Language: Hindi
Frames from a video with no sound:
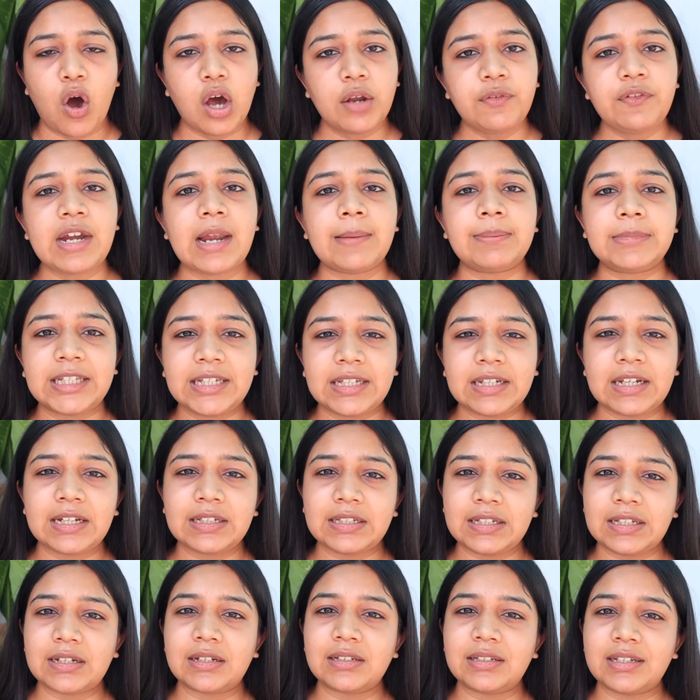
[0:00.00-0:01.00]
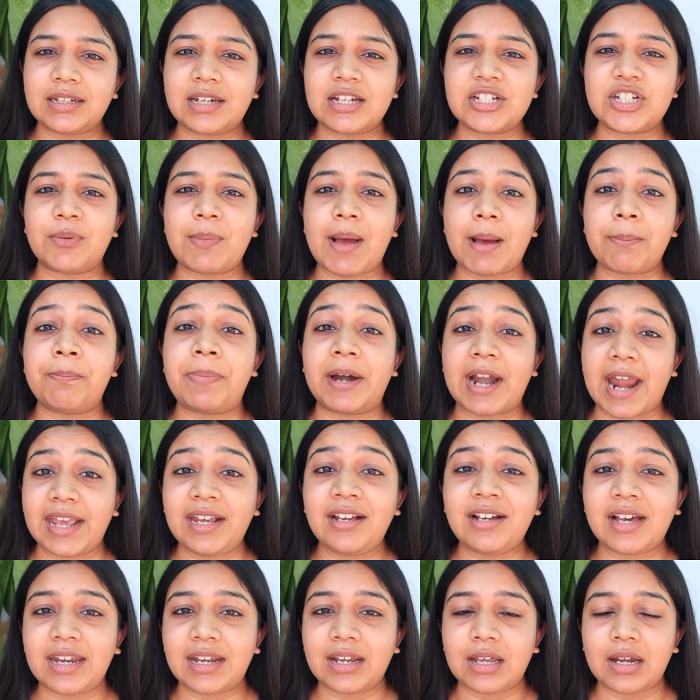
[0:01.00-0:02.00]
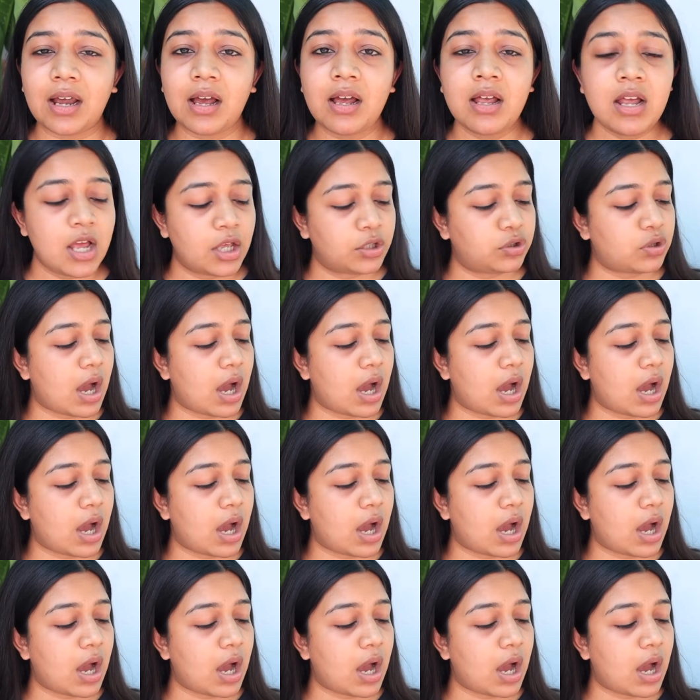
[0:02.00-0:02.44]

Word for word: और फिर आप धीरे धीरे धीरे जब आप पढ़ाई करेंगे ना